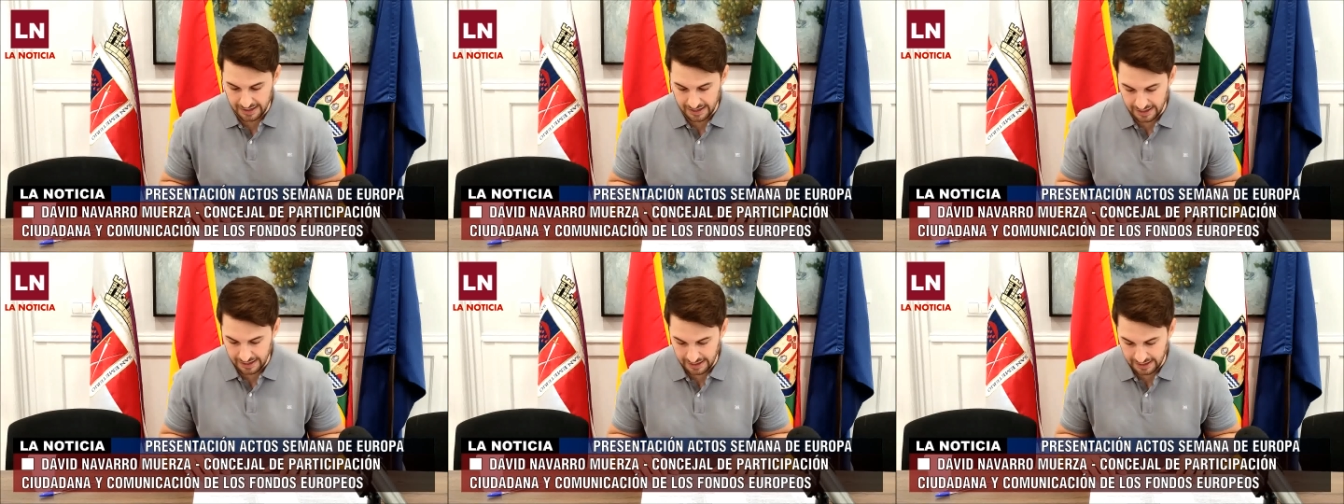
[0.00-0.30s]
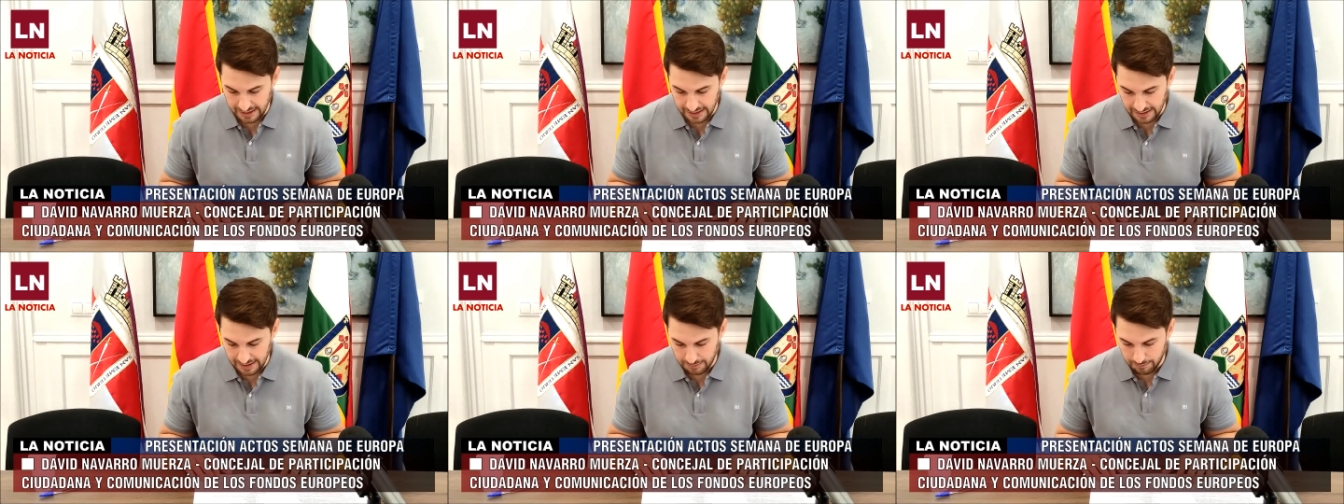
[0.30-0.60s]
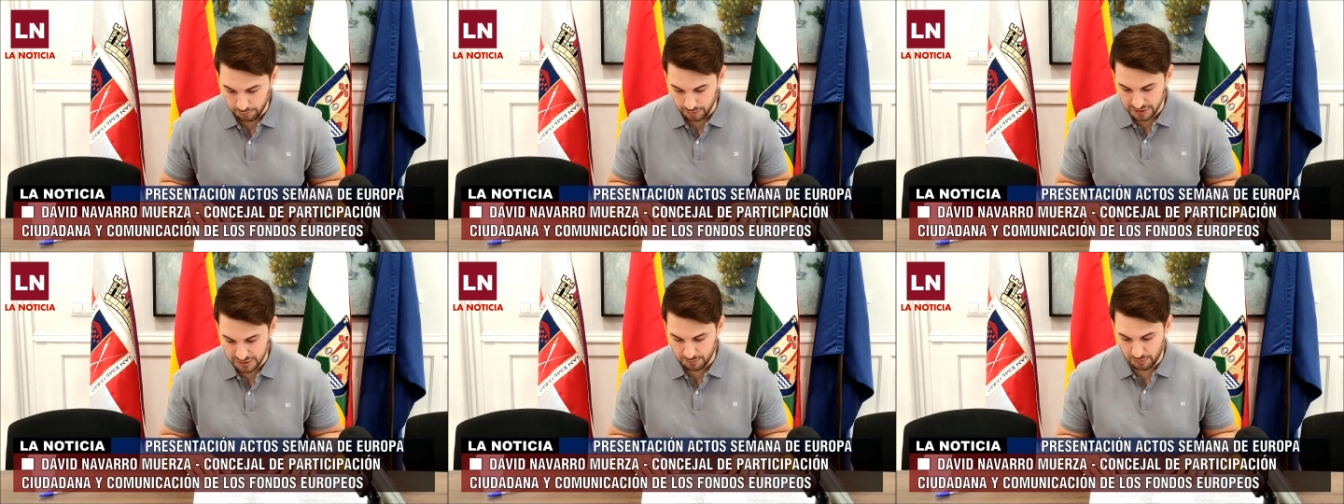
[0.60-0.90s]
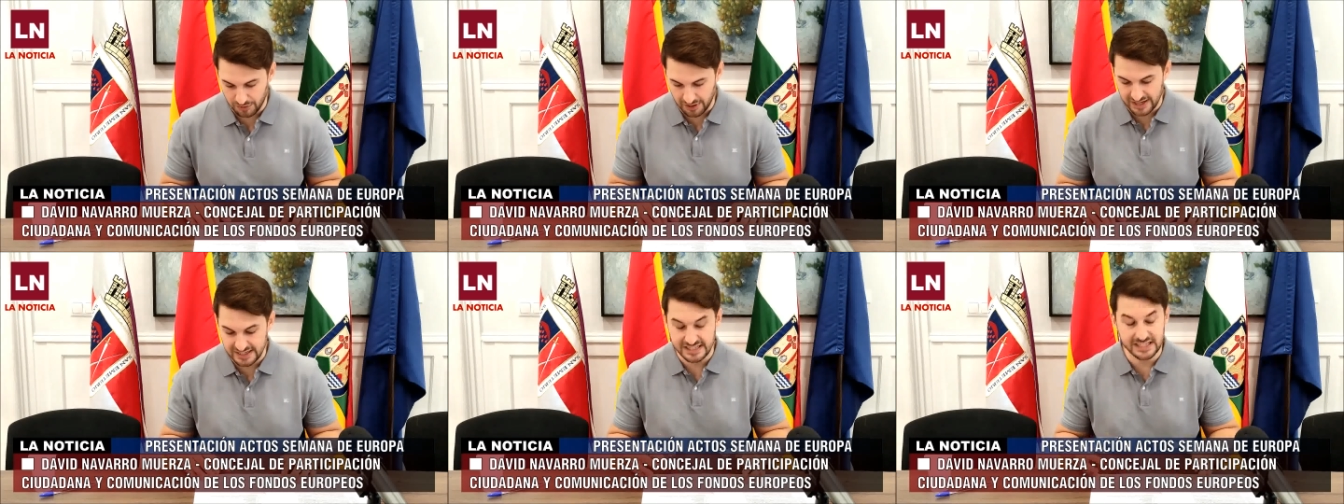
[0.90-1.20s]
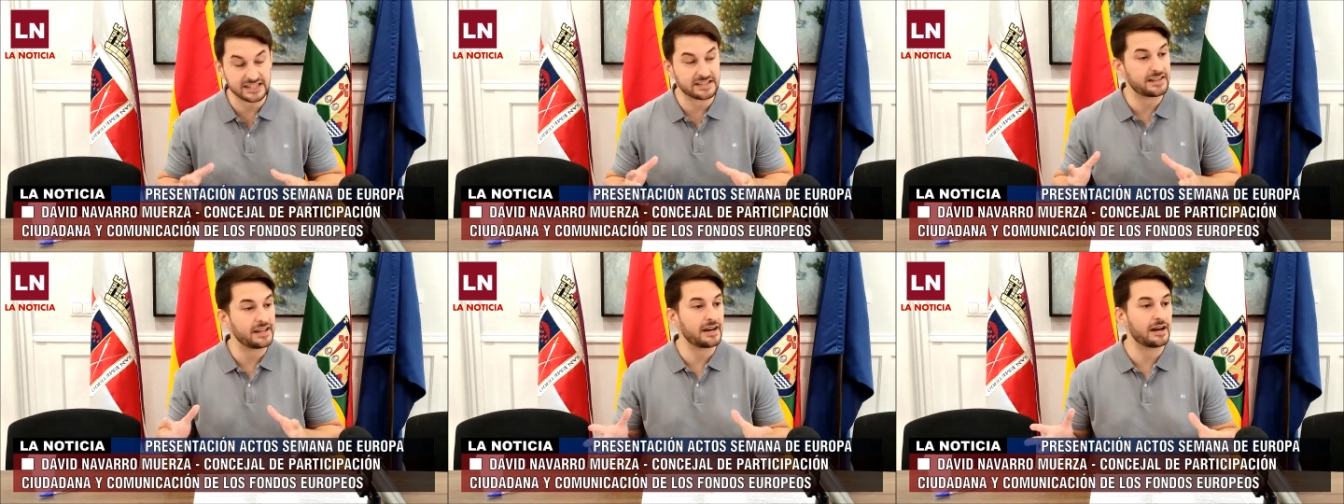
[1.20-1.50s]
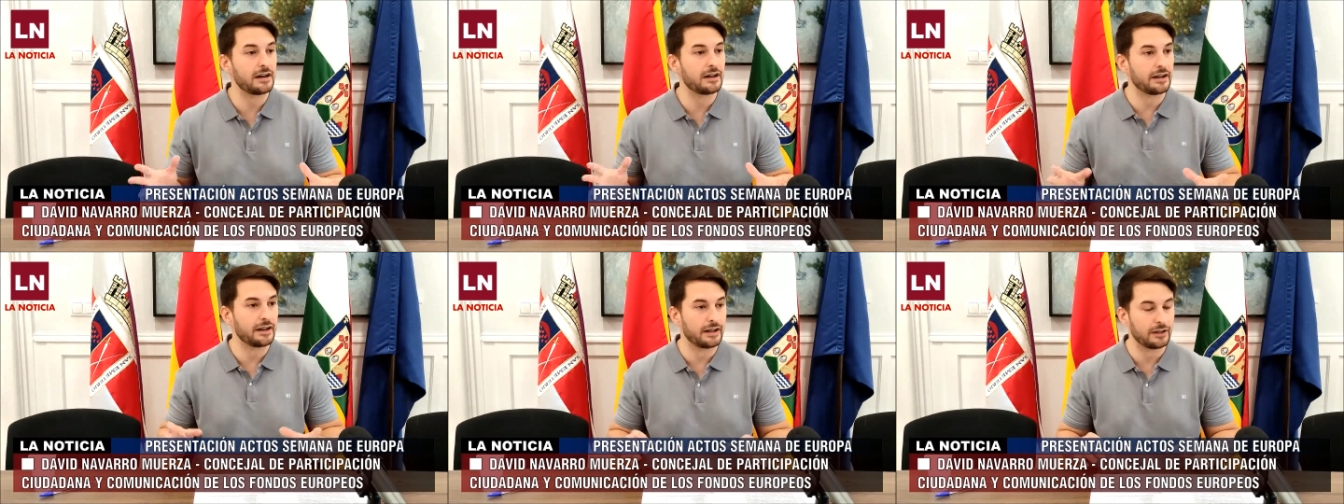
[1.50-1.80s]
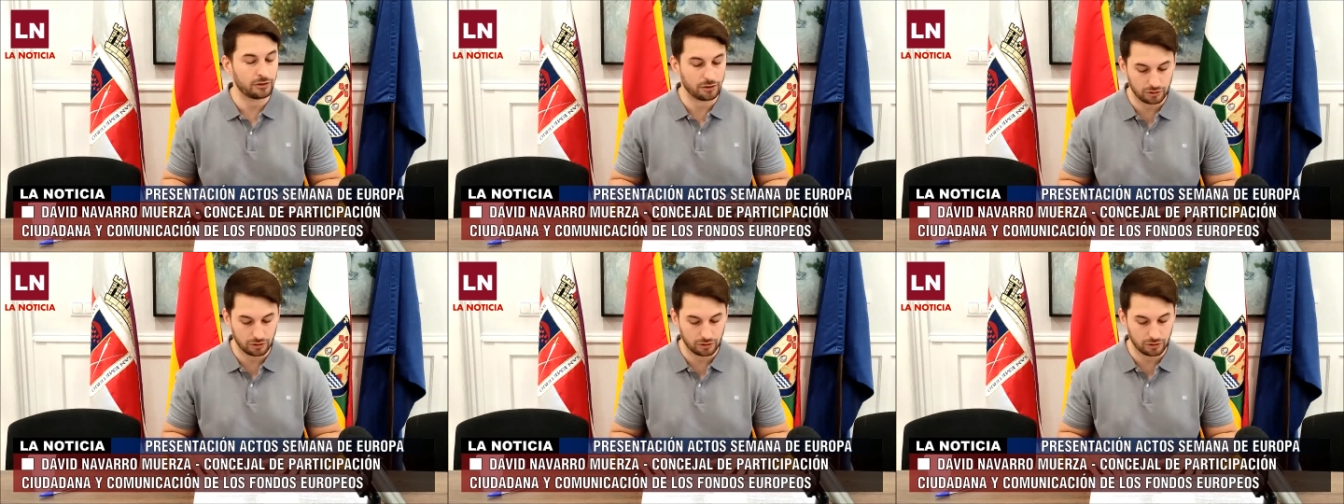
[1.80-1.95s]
eh, pues podrá asistir eh,